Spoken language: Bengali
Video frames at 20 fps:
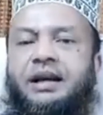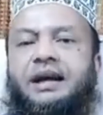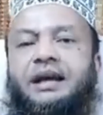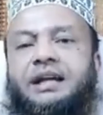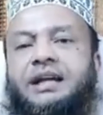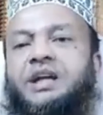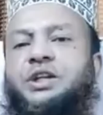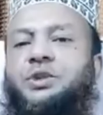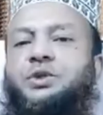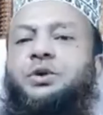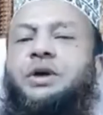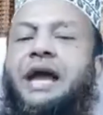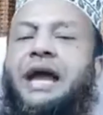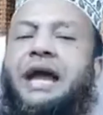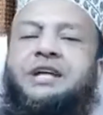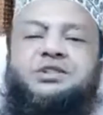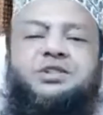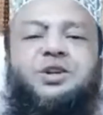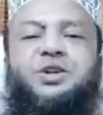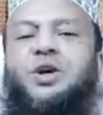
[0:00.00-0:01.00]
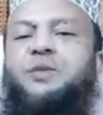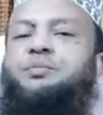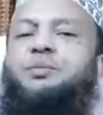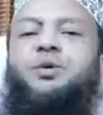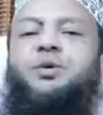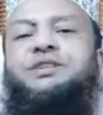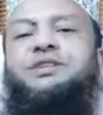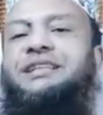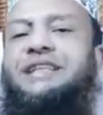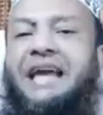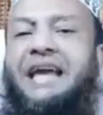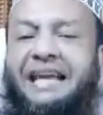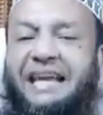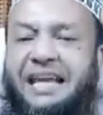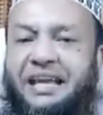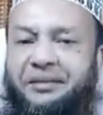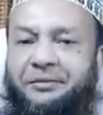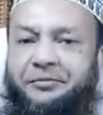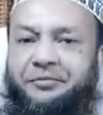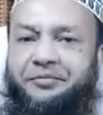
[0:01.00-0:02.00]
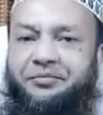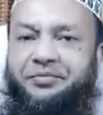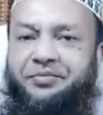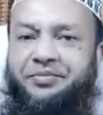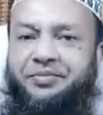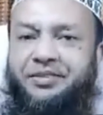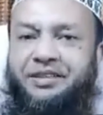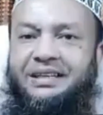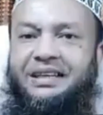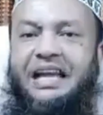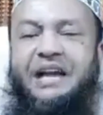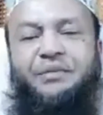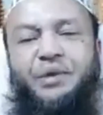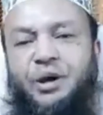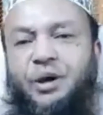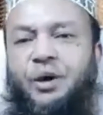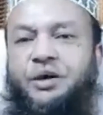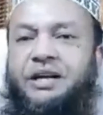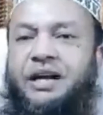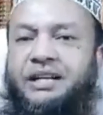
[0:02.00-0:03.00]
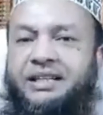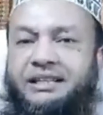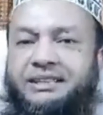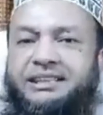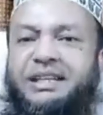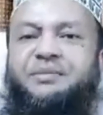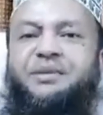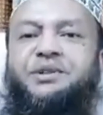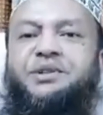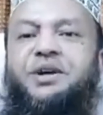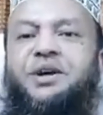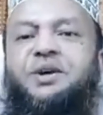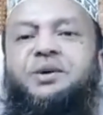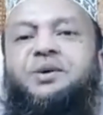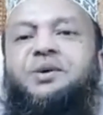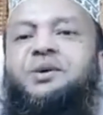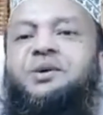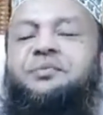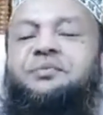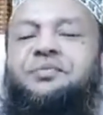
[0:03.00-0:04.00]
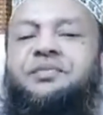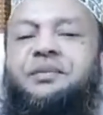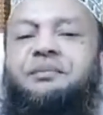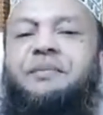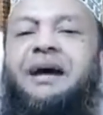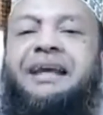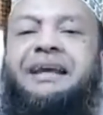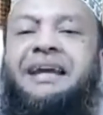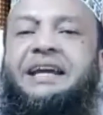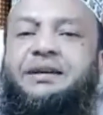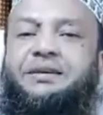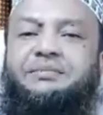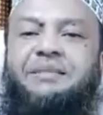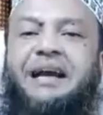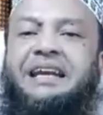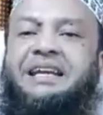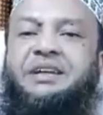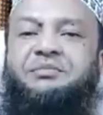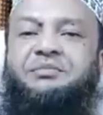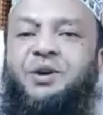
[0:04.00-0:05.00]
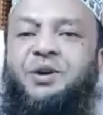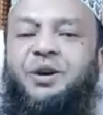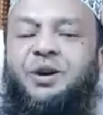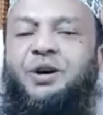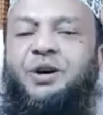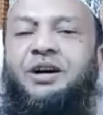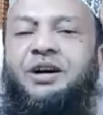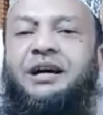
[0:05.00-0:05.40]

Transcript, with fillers: কিন্তু একজনও পুঁজি দেয় নাই এমন লটারি যেমন ধরেন কোনো মার্কেট মালিক বলল